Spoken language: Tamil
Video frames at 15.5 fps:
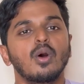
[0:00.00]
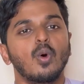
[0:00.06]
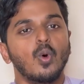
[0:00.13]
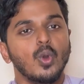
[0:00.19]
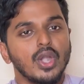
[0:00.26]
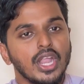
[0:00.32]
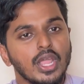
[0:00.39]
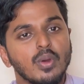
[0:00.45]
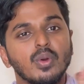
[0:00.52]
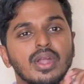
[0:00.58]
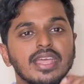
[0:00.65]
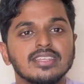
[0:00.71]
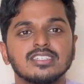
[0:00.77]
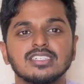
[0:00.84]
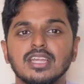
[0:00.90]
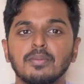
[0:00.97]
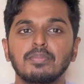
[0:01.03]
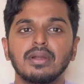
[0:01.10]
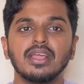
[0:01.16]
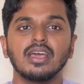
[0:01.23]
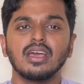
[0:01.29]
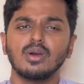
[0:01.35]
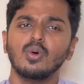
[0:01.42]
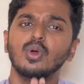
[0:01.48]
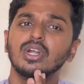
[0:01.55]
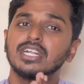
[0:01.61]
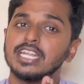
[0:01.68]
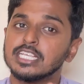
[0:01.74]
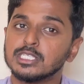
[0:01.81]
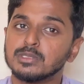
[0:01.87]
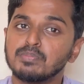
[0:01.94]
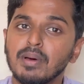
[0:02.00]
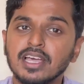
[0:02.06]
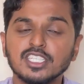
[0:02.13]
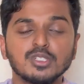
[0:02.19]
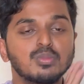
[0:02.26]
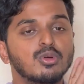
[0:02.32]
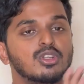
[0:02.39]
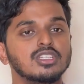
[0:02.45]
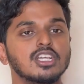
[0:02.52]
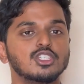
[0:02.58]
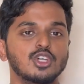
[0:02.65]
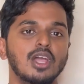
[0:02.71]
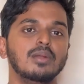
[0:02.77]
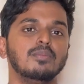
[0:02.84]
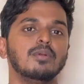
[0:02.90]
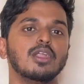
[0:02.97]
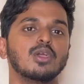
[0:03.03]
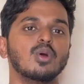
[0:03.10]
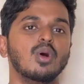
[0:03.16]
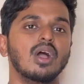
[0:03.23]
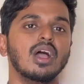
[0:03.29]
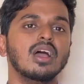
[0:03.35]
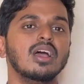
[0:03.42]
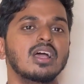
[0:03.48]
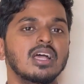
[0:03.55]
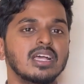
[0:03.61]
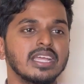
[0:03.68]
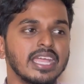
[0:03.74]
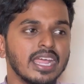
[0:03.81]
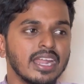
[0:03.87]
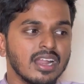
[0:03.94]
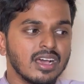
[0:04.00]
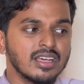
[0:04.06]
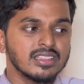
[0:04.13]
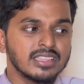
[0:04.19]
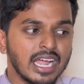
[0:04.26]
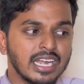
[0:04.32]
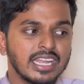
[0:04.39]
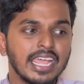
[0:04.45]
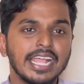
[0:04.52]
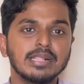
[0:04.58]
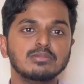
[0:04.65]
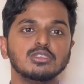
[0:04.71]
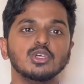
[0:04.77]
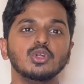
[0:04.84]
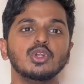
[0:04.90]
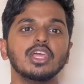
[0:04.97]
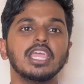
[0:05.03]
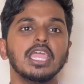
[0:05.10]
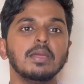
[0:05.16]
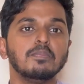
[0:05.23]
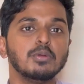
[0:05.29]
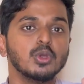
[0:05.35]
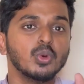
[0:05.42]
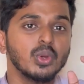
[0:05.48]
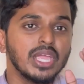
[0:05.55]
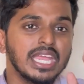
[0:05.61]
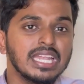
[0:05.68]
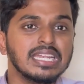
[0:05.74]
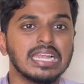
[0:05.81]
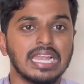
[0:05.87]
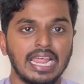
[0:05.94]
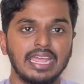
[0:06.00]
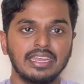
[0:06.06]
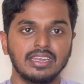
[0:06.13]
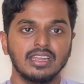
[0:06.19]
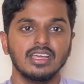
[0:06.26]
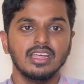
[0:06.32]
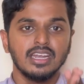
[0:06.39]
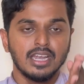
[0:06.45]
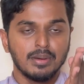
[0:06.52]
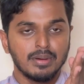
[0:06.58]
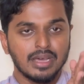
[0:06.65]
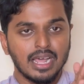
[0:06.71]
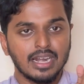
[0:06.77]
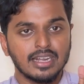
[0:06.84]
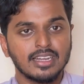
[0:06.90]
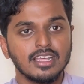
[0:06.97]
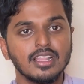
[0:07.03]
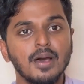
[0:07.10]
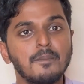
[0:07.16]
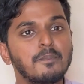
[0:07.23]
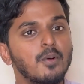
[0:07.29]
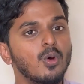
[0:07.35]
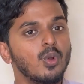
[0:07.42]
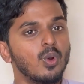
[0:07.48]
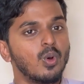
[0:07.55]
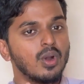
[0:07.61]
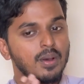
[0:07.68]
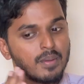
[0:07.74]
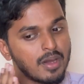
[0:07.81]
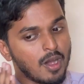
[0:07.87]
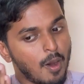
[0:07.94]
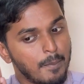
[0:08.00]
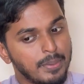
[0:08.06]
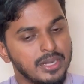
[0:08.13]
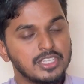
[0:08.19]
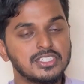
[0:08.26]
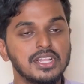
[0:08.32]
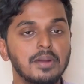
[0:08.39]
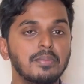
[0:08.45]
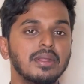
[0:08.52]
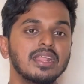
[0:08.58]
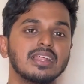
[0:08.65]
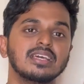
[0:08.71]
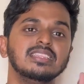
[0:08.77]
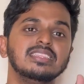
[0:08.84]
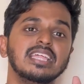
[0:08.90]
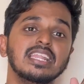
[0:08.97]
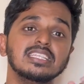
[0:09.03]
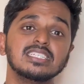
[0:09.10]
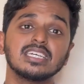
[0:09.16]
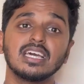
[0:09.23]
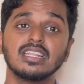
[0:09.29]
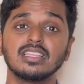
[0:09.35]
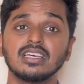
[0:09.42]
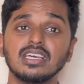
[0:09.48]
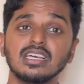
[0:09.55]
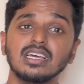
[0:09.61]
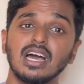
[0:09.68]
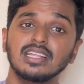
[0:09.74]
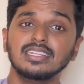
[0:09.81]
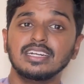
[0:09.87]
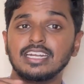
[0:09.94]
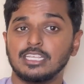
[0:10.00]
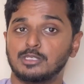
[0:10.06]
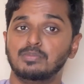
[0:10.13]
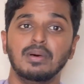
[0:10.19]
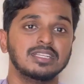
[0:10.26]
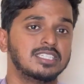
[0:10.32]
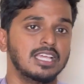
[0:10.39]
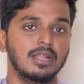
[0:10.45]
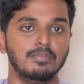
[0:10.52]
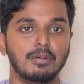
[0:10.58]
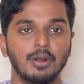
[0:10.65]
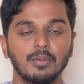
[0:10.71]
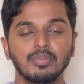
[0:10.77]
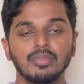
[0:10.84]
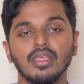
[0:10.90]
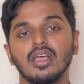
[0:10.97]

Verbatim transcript: ஒன்றே ஒன்று எக்ஸ்ட்ரா பண்ணுங்கள் ஒரு டெஸ்ட் பேட்ச் முடிஞ்சால் ஜாயின் பண்ணிக்கோங்க ஏன்னா தட் ஹெல்ப்ஸ் யூ டு கீப் யூ இன் லைன் நம்ம கரெக்டாக தான் போகிறோம் நம்ம காம்படிஷன் எப்படி இருக்குதுன்னு தெரிஞ்சுக்கிறதுக்கு அந்த டெஸ்ட் பேட்ச் ஹெல்ப் பண்ணும்